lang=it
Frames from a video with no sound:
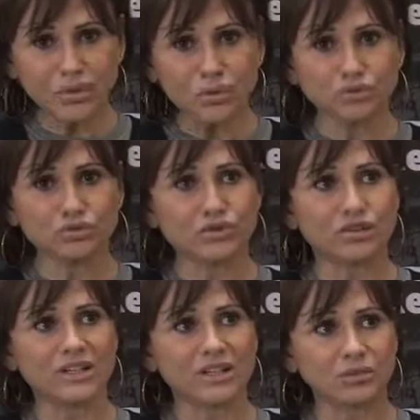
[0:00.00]
un solo
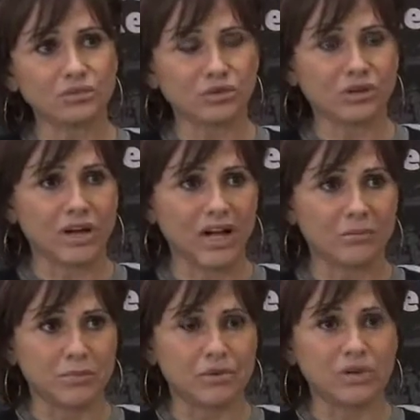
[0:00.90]
leader, un solo
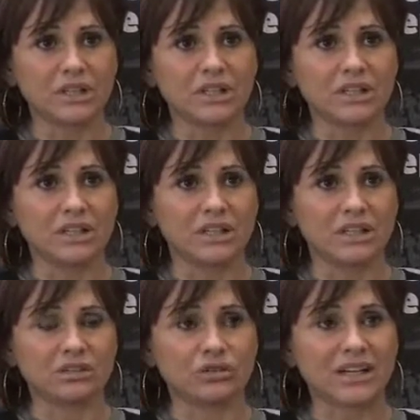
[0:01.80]
capo,
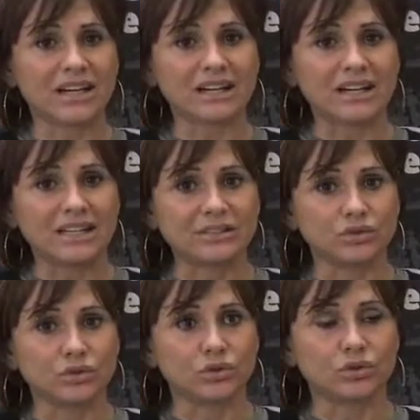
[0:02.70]
eh, non ha
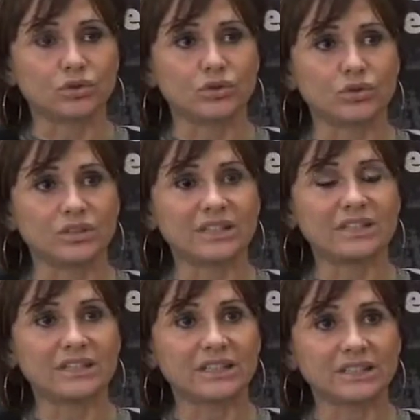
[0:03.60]
retto eh,
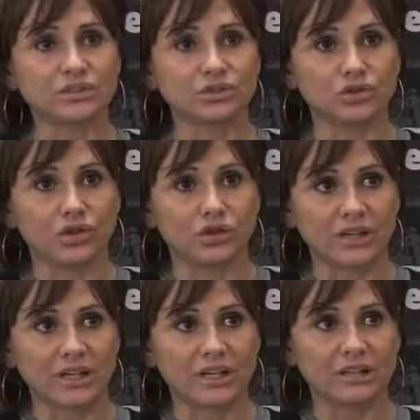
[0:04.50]

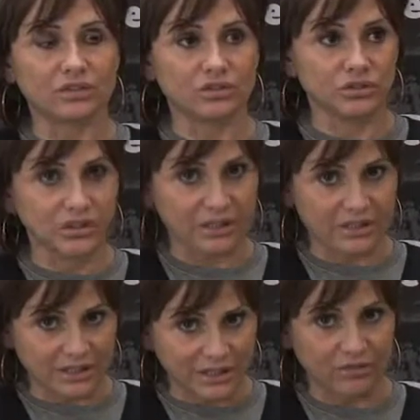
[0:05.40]
l'indicazione
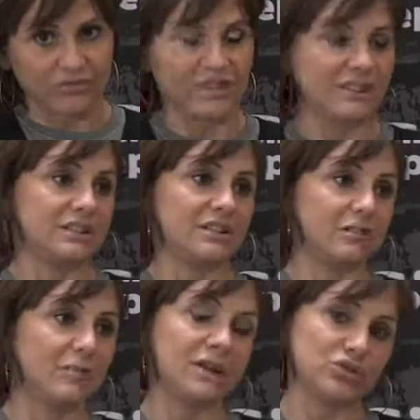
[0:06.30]
eh, che non venisse
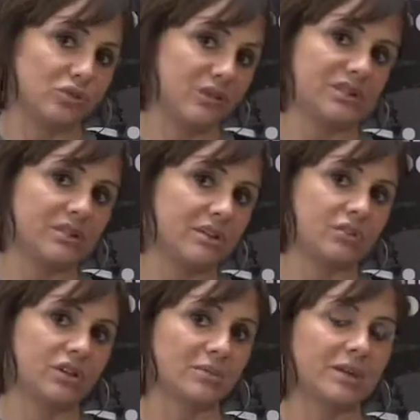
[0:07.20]
dal basso, quindi
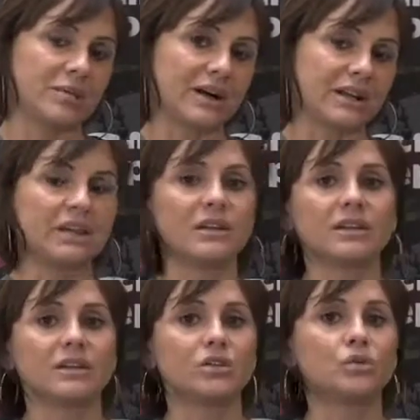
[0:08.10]
attraverso le primarie,
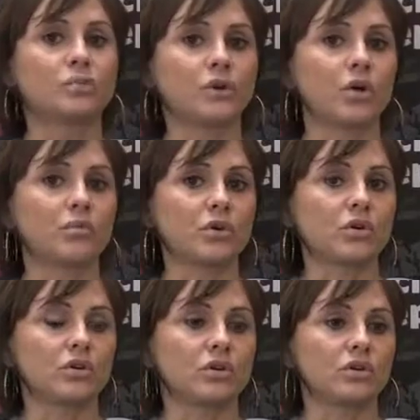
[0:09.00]
di un
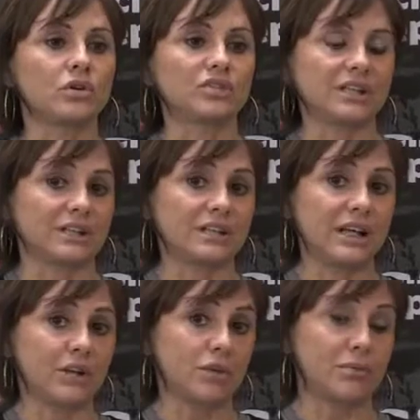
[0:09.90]
proprio eh,
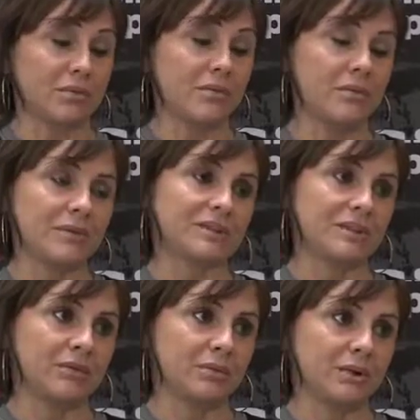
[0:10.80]
segretario. E probabilmente
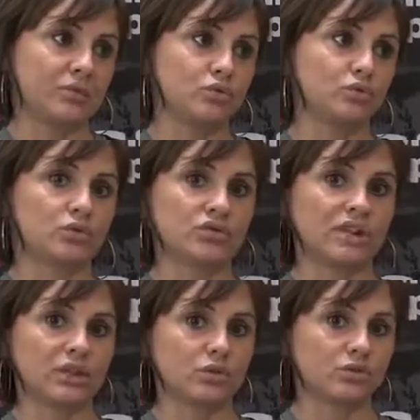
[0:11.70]
anche per il futuro
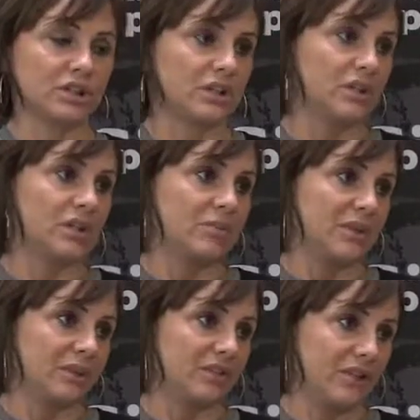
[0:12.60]
sarà così.
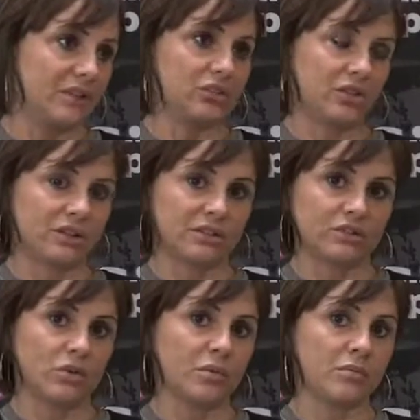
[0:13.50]
Mi riferisco che se
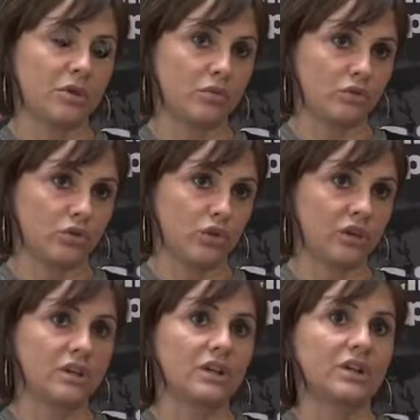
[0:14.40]
dopo Berlusconi